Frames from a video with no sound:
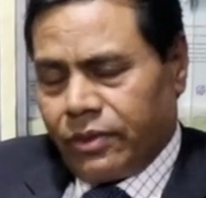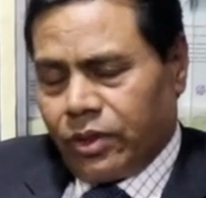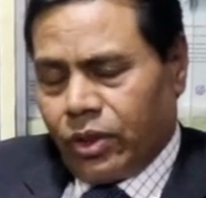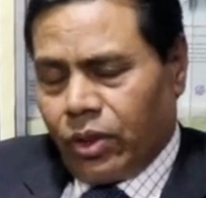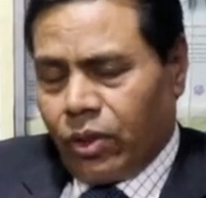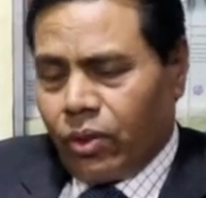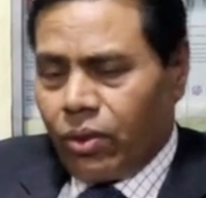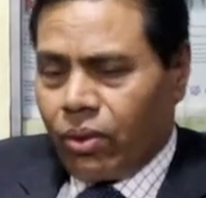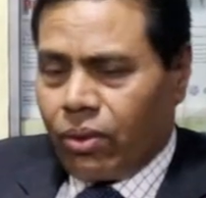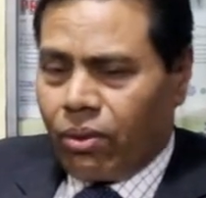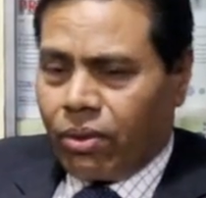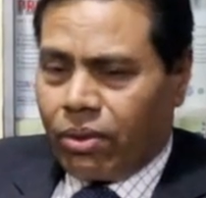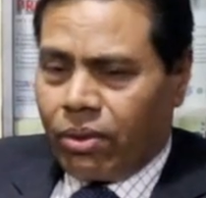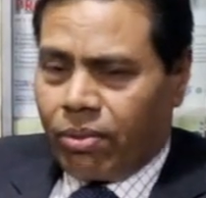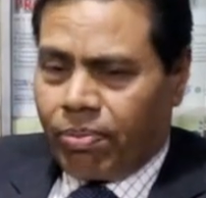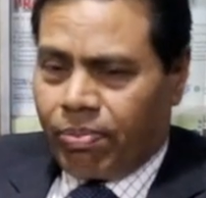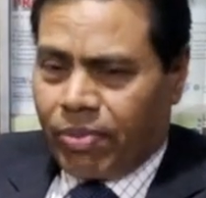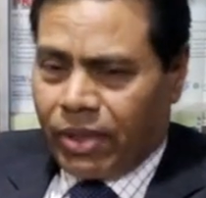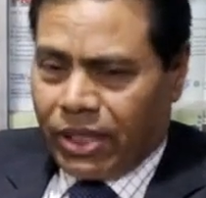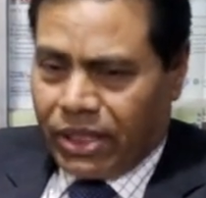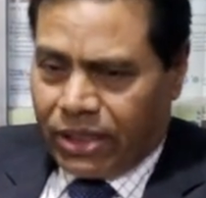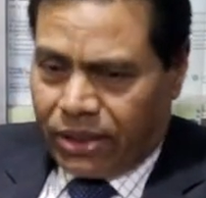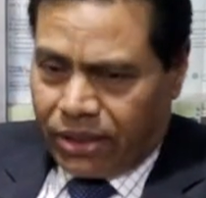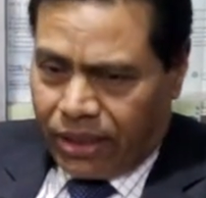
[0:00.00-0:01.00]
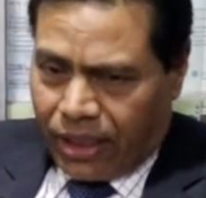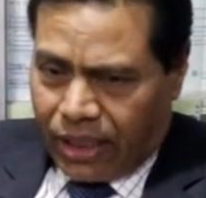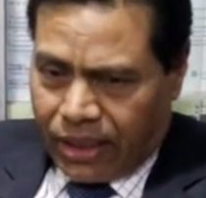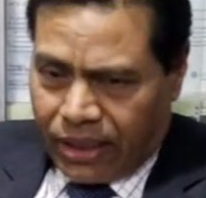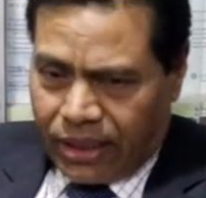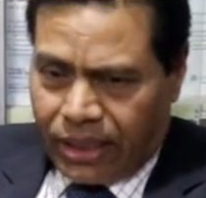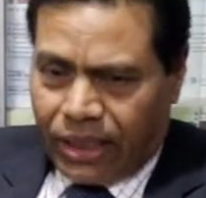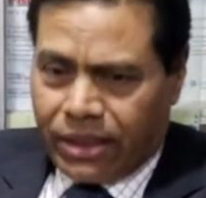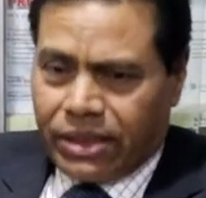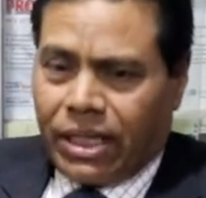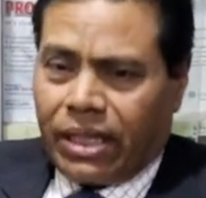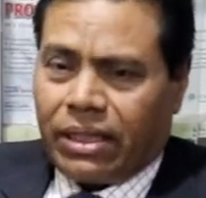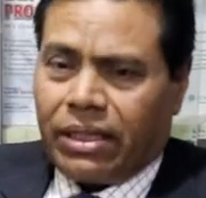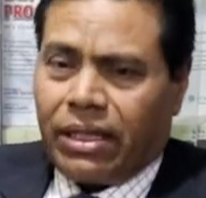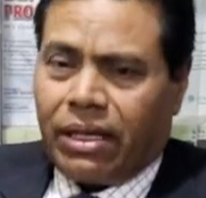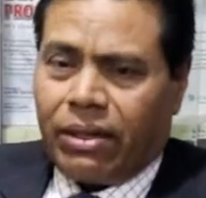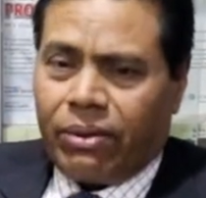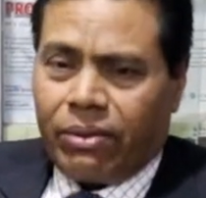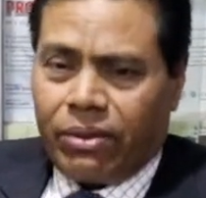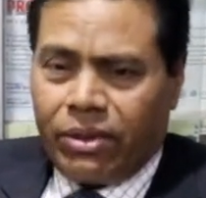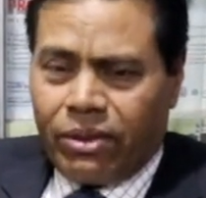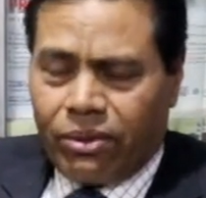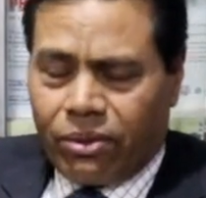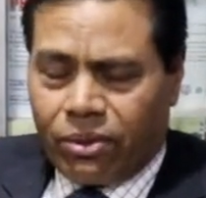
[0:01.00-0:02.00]
लोगों को परेशानियां ज़्यादा
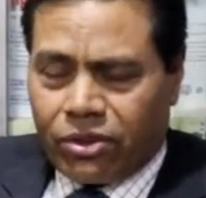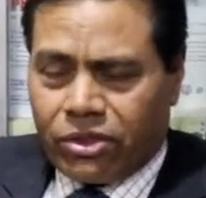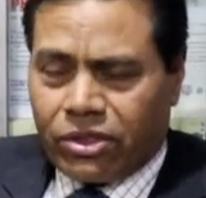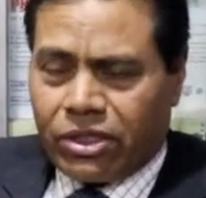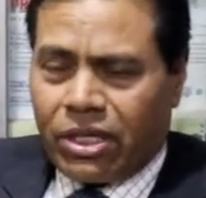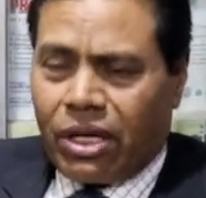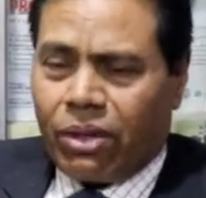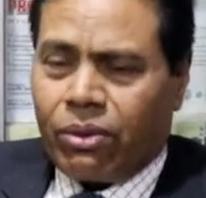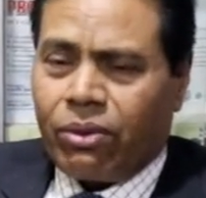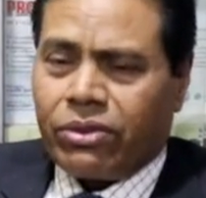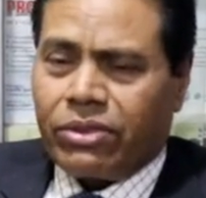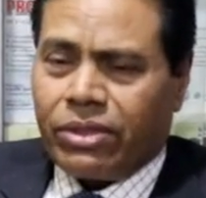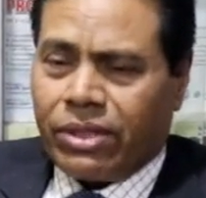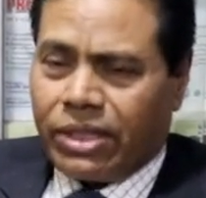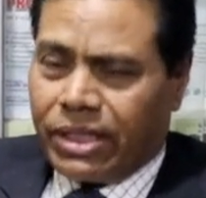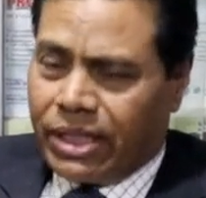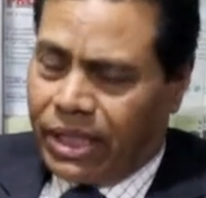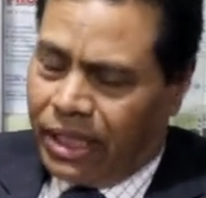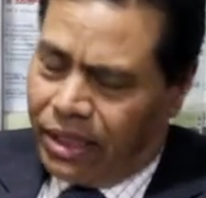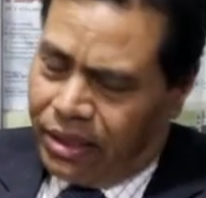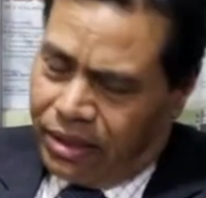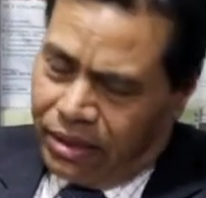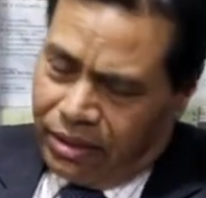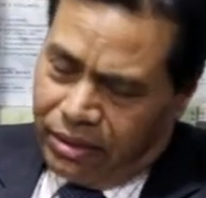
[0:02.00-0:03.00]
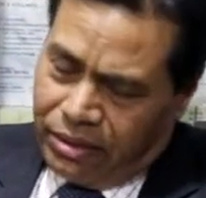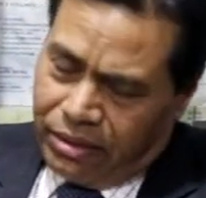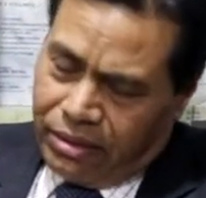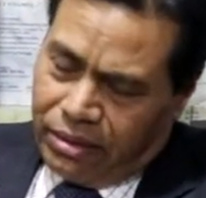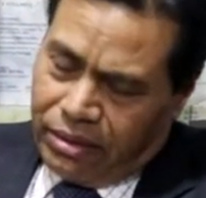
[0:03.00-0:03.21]
हुई उसका कुछ रिजल्ट